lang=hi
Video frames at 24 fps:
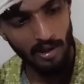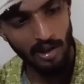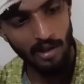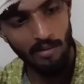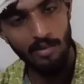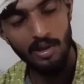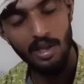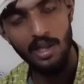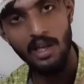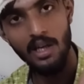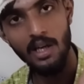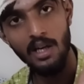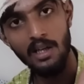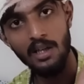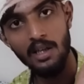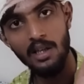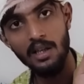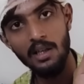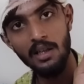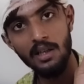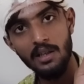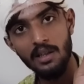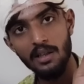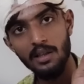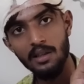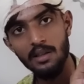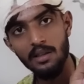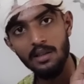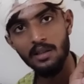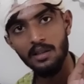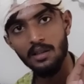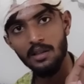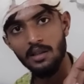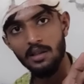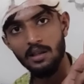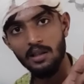बड़े बड़े काटे
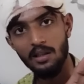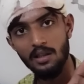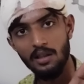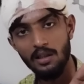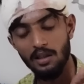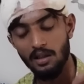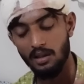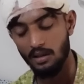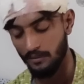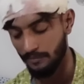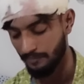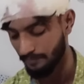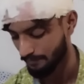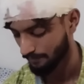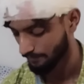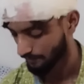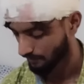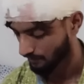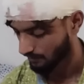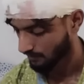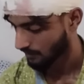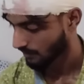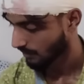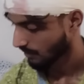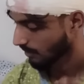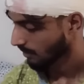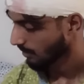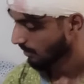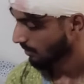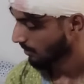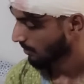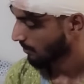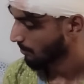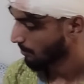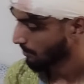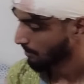अच्छा
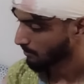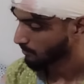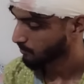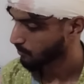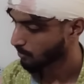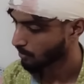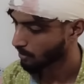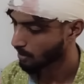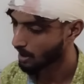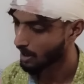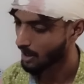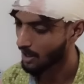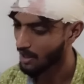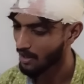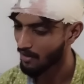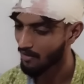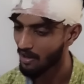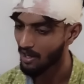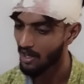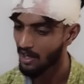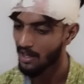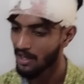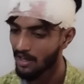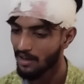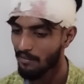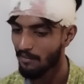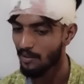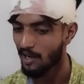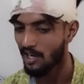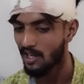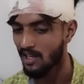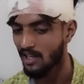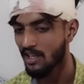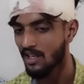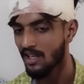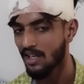देखो तो गाड़ी वाले ने
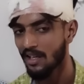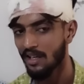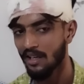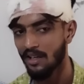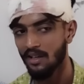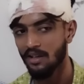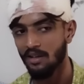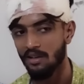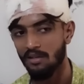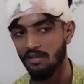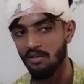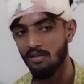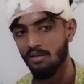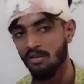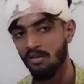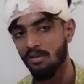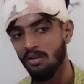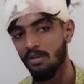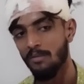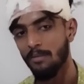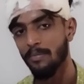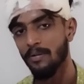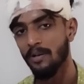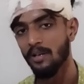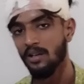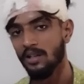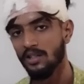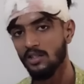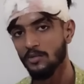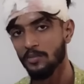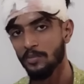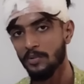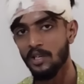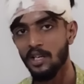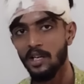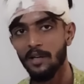मारी है और फिर
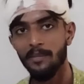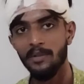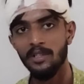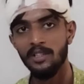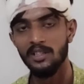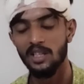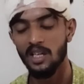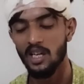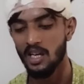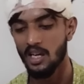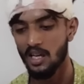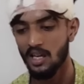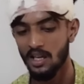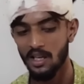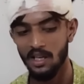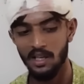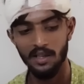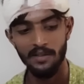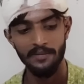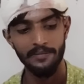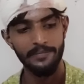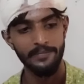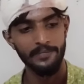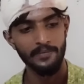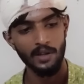स्पीड में चला गया